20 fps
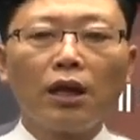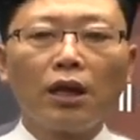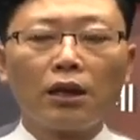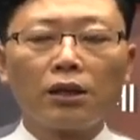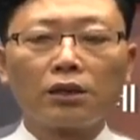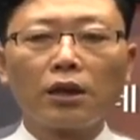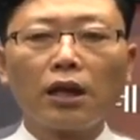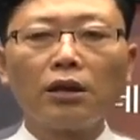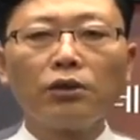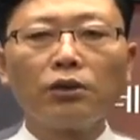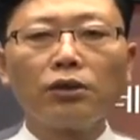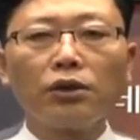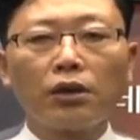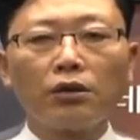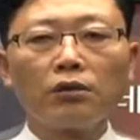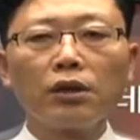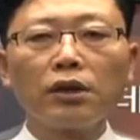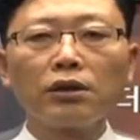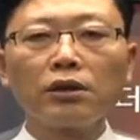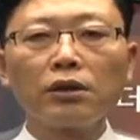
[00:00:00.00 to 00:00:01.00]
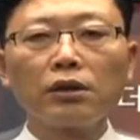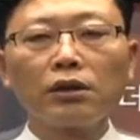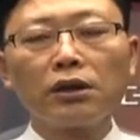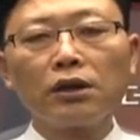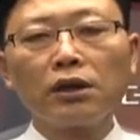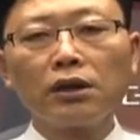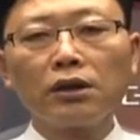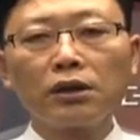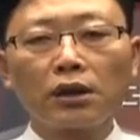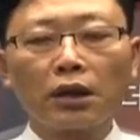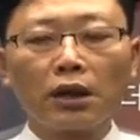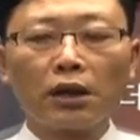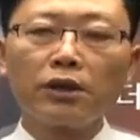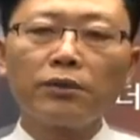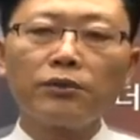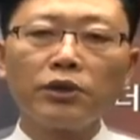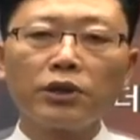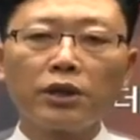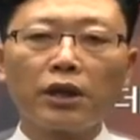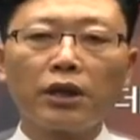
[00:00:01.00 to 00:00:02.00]
상호 연관성이 되는
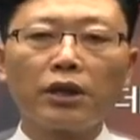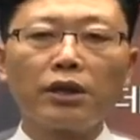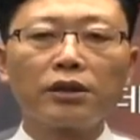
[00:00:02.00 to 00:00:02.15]
개념들이에요.